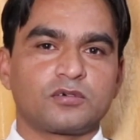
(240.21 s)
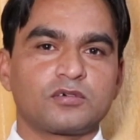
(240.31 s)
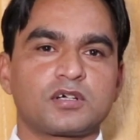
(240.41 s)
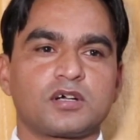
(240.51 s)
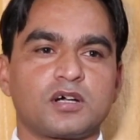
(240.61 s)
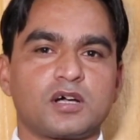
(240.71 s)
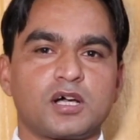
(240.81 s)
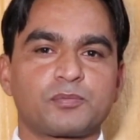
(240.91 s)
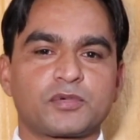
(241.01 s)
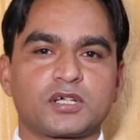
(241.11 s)
लोग
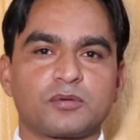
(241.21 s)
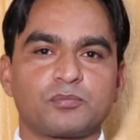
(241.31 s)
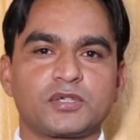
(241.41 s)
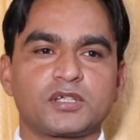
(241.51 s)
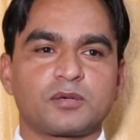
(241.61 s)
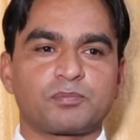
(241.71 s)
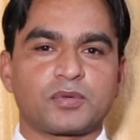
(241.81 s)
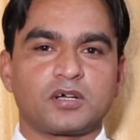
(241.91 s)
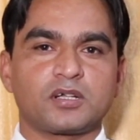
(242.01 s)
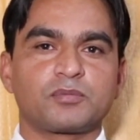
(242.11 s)
आपकी कंपनी का
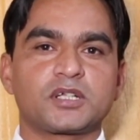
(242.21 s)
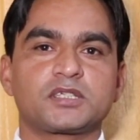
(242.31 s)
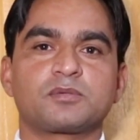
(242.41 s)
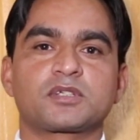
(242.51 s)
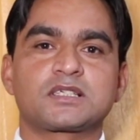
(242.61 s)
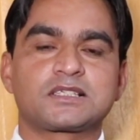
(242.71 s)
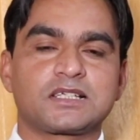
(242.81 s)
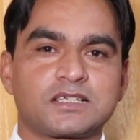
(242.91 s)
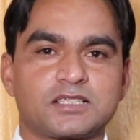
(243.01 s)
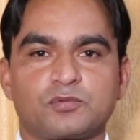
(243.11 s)
प्लान बड़े ज़बरदस्त
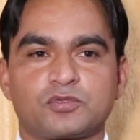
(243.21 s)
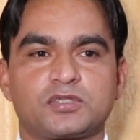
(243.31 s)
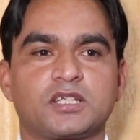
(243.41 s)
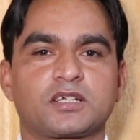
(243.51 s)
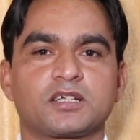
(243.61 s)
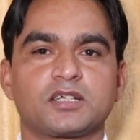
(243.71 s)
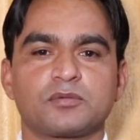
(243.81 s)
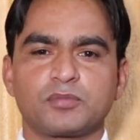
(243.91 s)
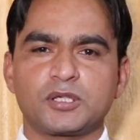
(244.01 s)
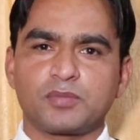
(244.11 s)
तरीके से देखेंगे
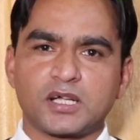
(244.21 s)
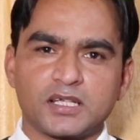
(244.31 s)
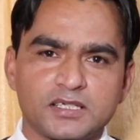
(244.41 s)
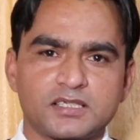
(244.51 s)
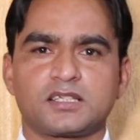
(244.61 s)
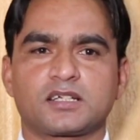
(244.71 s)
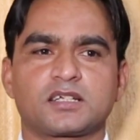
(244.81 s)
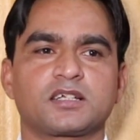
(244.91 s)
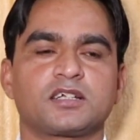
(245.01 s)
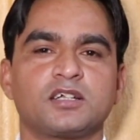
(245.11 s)
बड़ी बारीकी से
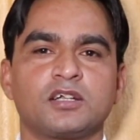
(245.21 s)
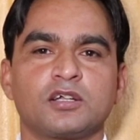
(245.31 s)
देखेंगे